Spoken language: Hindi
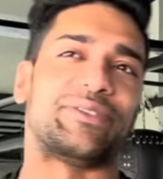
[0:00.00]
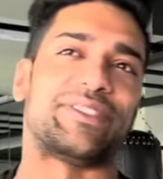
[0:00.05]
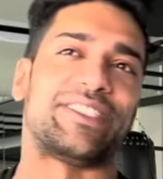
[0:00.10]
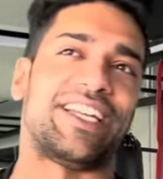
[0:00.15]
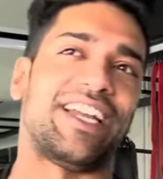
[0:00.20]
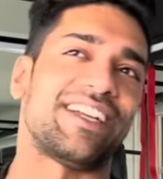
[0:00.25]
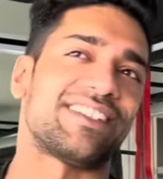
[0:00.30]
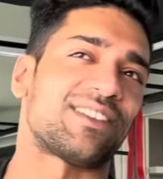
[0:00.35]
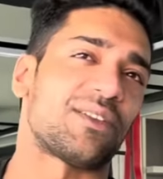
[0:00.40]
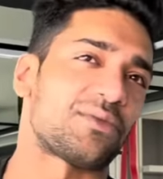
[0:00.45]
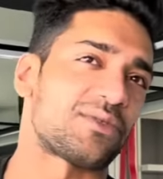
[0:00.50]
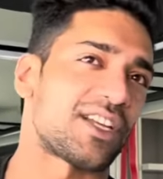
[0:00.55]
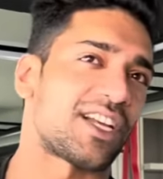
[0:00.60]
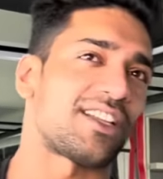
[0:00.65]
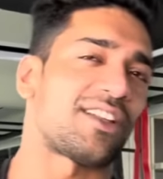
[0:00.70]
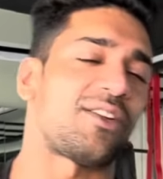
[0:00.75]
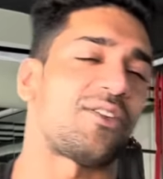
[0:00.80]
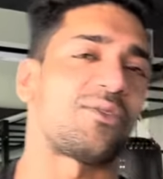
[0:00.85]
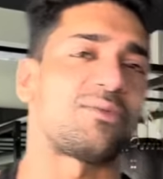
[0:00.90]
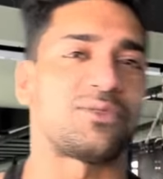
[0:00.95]
ये सबसे
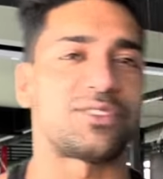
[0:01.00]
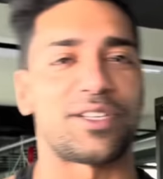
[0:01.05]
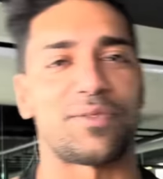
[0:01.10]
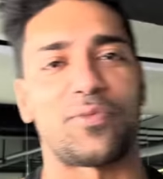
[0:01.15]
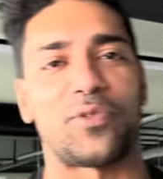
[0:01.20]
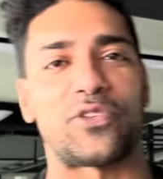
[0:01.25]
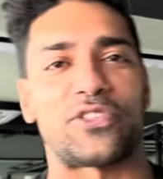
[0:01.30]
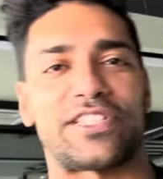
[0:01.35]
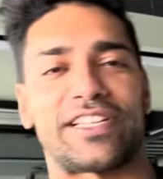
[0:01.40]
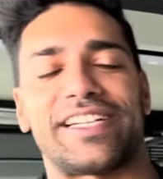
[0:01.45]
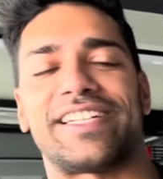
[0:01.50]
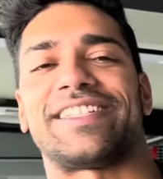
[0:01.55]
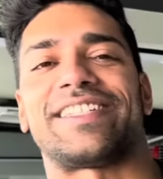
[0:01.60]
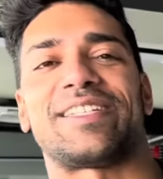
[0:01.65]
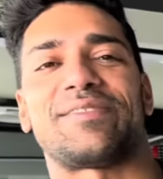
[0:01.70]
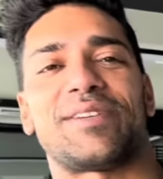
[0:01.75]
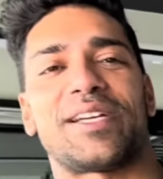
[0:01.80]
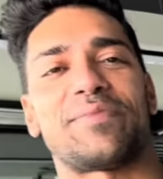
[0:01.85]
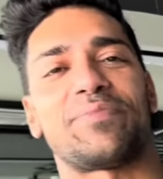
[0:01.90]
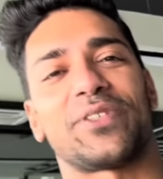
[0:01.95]
ज़्यादा लोग मुझसे पूछते रहते
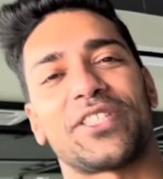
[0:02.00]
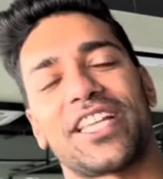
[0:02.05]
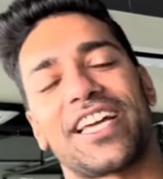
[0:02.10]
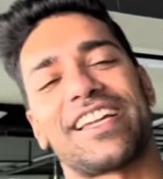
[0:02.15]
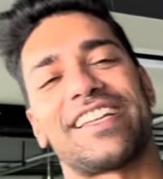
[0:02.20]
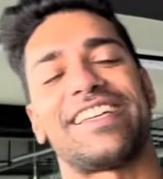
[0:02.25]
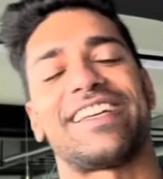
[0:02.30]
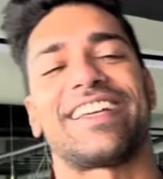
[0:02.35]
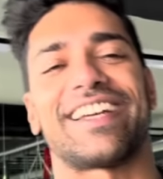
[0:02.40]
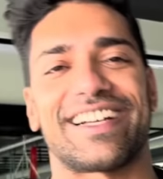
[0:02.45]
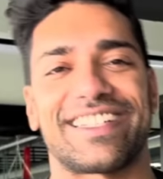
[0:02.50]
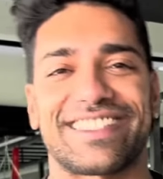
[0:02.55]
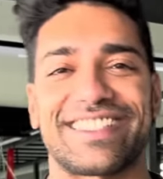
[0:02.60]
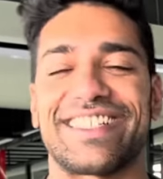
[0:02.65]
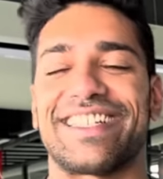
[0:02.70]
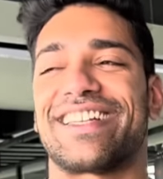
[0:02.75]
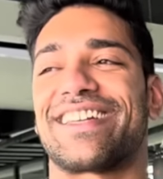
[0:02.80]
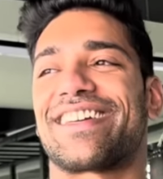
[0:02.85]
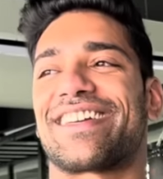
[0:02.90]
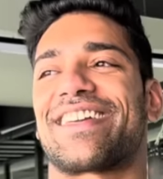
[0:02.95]
हैं भाई पता नहीं क्या
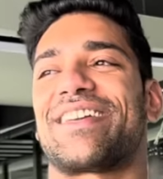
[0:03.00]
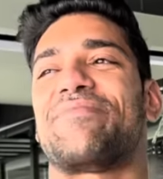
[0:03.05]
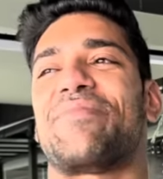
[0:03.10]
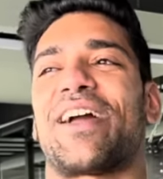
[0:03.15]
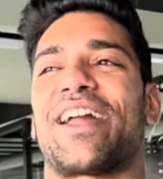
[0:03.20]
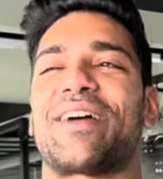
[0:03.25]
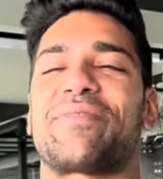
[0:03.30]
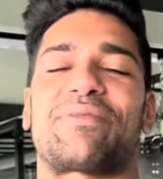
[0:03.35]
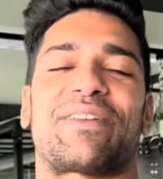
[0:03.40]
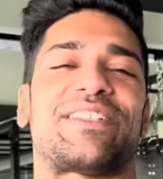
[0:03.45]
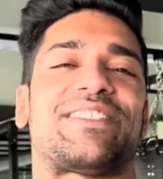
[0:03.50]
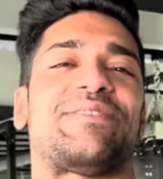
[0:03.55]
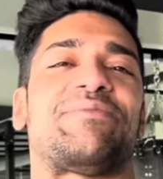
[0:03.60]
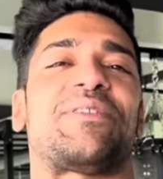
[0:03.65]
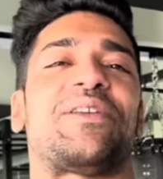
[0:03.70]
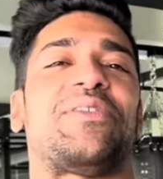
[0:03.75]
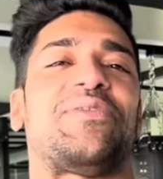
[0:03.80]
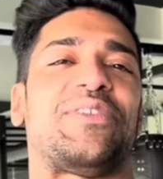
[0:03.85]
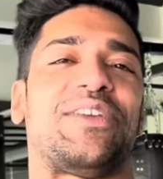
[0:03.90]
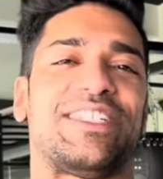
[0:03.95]
सीन है कि भाई आपके जिम
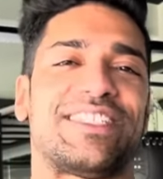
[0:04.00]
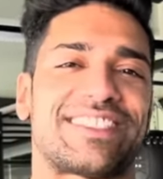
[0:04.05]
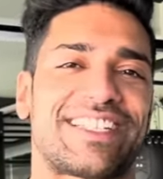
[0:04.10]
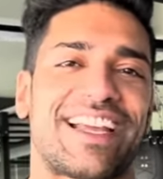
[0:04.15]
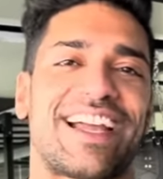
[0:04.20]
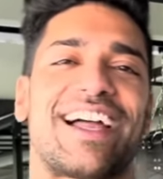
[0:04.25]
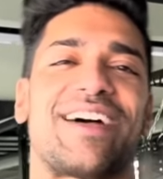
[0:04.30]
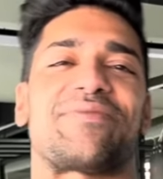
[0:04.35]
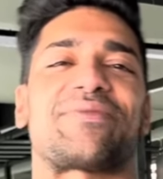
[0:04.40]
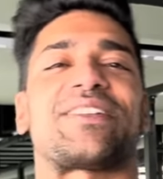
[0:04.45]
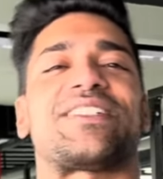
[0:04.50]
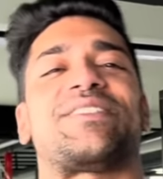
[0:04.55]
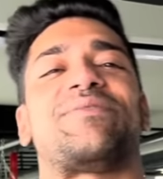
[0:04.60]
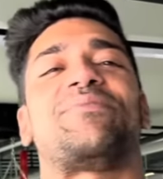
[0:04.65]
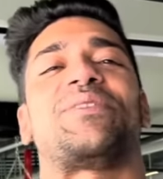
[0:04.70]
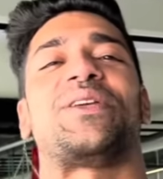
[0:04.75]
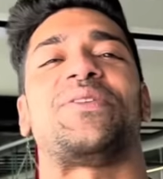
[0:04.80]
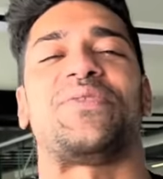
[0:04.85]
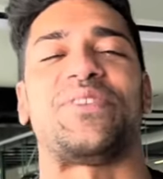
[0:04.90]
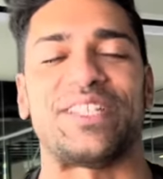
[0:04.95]
की फ़ीस क्या है आपके जिम
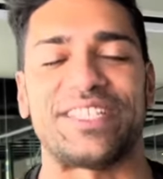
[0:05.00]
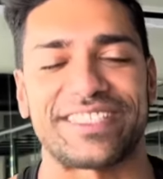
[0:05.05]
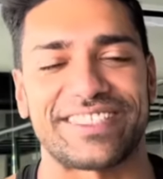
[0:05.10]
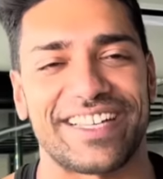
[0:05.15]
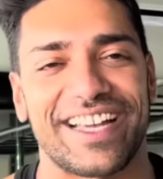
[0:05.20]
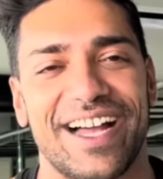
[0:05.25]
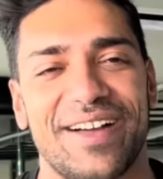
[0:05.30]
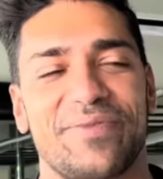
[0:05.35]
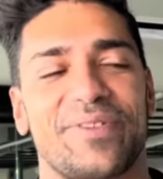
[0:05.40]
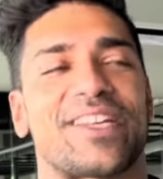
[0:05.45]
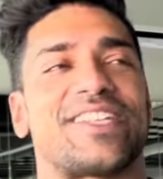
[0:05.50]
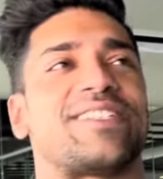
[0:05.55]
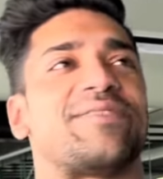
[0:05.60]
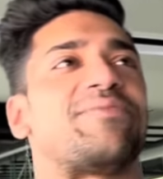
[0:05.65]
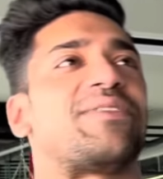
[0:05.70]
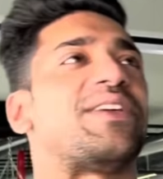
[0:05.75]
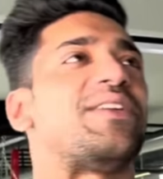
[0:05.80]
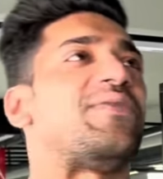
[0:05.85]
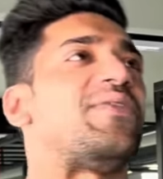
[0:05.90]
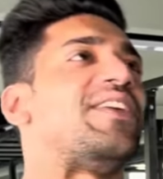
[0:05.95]
की फ़ीस क्या है आपके जिम
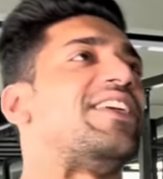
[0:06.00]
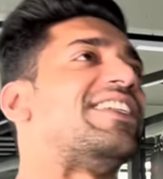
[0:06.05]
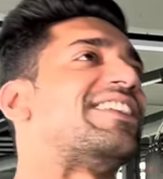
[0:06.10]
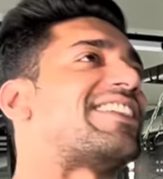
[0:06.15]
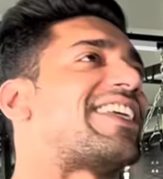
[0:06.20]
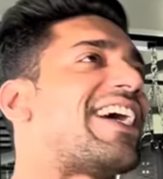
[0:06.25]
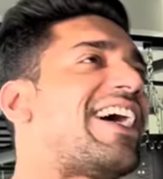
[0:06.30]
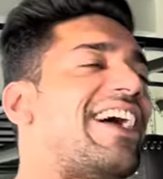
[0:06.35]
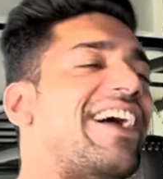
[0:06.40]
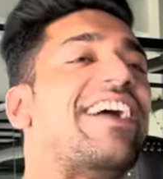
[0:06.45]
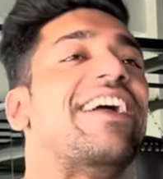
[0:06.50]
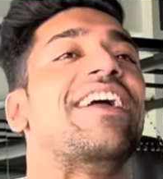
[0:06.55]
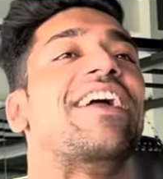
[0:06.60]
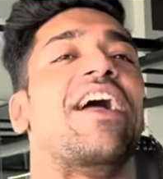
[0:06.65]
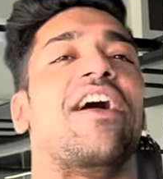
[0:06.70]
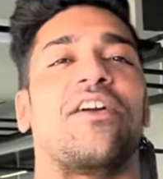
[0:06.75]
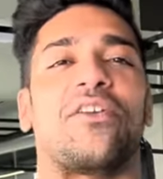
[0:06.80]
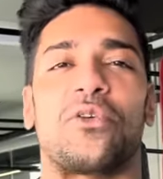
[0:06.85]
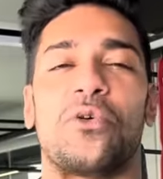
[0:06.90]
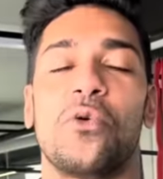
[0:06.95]
की फ़ीस क्या है
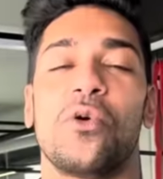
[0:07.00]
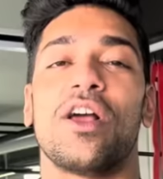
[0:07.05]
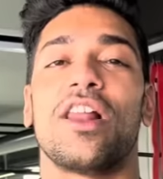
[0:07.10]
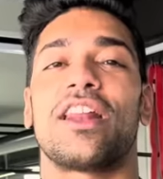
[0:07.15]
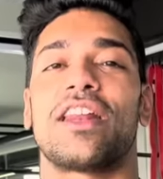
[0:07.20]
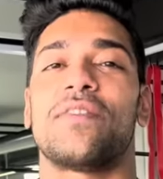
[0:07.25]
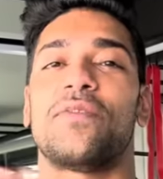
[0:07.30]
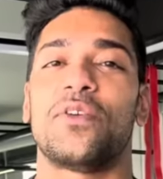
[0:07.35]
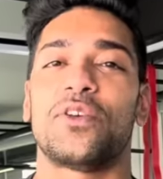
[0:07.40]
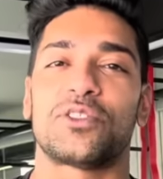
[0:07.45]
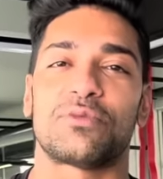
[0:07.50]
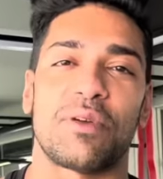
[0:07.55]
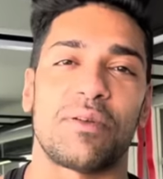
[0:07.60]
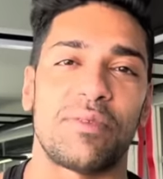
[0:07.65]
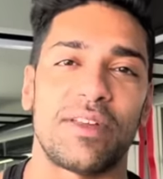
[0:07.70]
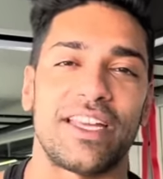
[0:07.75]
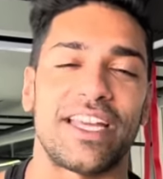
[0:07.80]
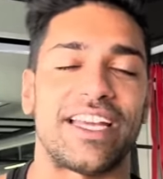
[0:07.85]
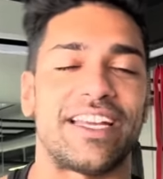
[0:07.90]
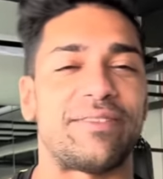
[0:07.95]
गूगल रिव्यूज़ में
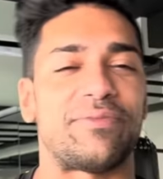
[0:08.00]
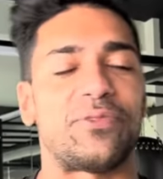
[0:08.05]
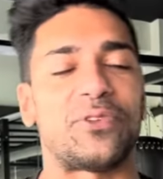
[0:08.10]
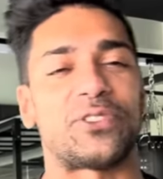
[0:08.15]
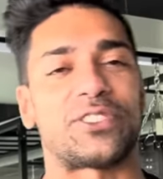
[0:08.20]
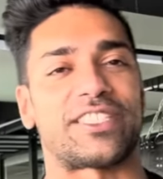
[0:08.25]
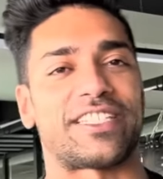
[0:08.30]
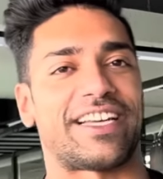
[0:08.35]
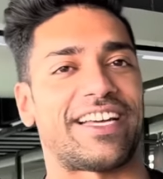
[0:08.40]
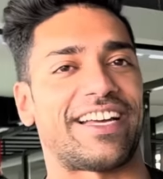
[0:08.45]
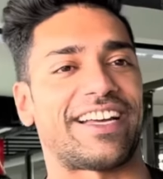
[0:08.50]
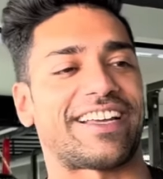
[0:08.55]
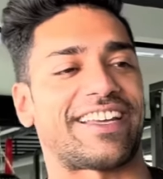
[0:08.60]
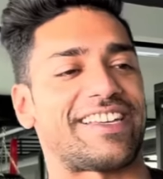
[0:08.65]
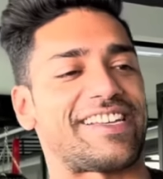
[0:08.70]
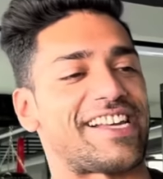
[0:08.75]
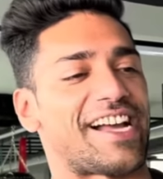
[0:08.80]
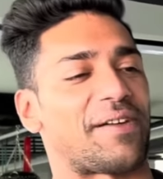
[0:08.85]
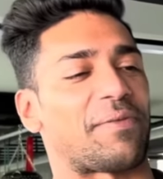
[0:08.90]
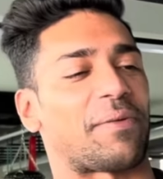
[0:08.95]
भी यही पूछते हैं
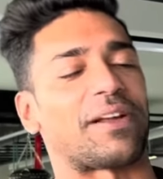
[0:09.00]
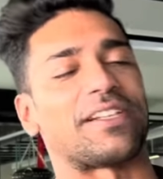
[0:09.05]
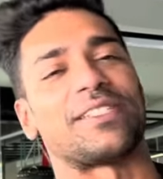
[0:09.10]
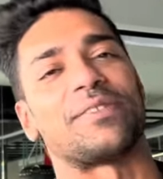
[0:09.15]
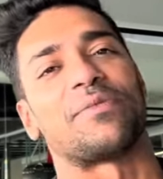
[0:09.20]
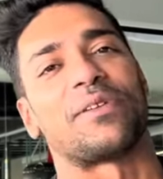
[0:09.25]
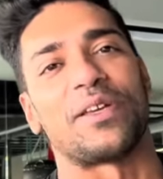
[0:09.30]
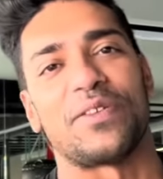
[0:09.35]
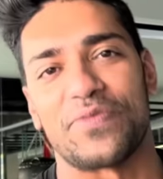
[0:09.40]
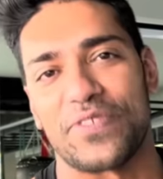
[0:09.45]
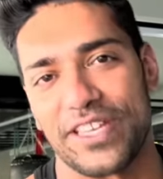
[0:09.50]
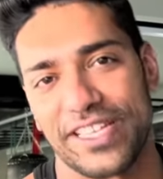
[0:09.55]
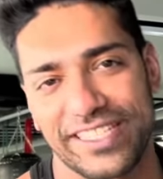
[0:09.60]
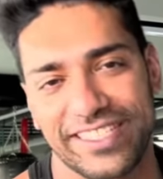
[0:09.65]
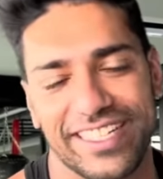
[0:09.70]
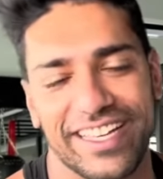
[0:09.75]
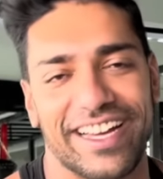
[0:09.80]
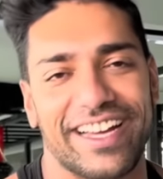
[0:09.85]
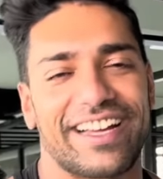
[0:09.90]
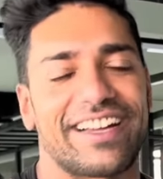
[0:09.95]
कि आपके जिम की फ़ीस
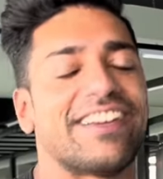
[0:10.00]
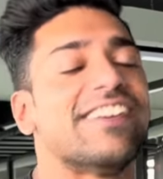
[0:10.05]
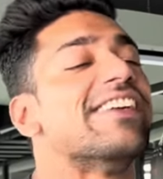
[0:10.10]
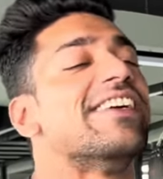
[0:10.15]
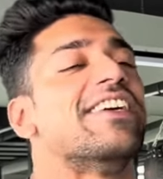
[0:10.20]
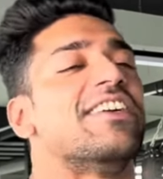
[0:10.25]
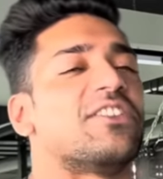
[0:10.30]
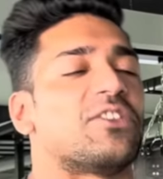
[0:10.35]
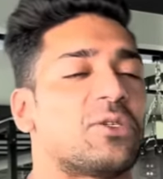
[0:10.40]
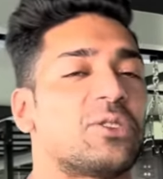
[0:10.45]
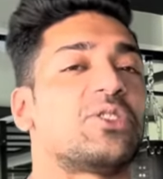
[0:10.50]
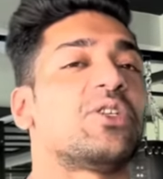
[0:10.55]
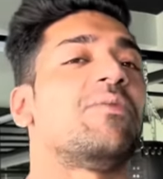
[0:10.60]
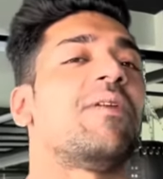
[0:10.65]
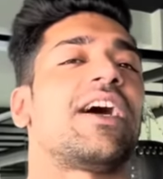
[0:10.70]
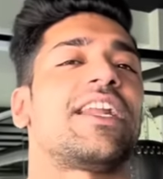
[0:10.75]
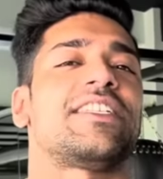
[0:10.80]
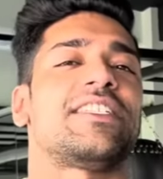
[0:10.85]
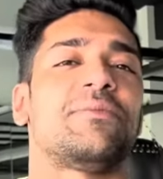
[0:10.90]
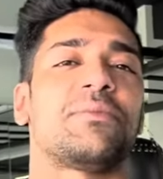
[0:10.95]
क्या है तो जो
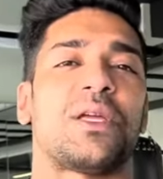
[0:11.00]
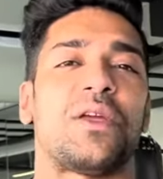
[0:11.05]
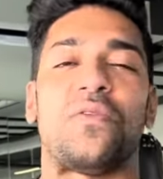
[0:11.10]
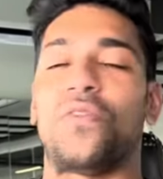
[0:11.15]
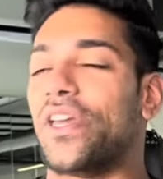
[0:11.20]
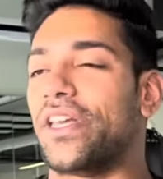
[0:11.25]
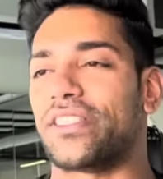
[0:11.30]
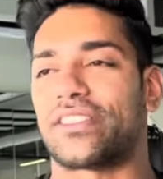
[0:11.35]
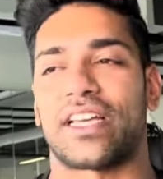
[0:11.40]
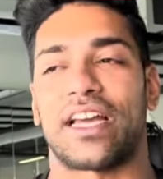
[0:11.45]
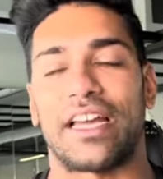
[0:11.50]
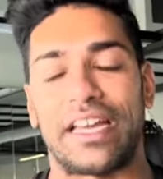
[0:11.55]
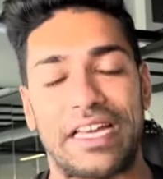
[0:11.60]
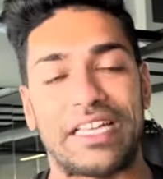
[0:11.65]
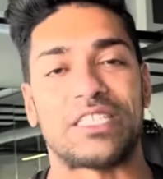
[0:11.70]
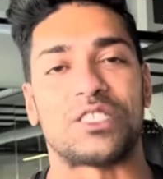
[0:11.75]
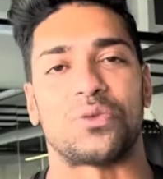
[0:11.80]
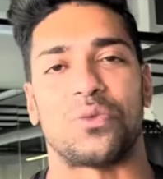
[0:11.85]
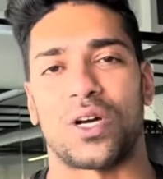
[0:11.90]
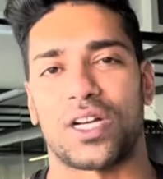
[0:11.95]
हमारे जिम की फ़ीस है
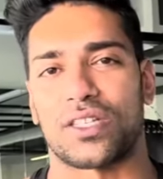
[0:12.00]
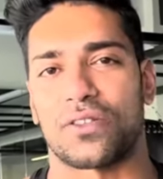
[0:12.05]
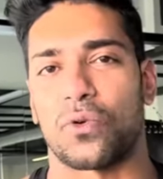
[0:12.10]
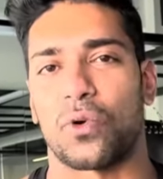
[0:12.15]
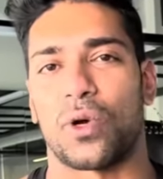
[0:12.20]
इस वक्त वो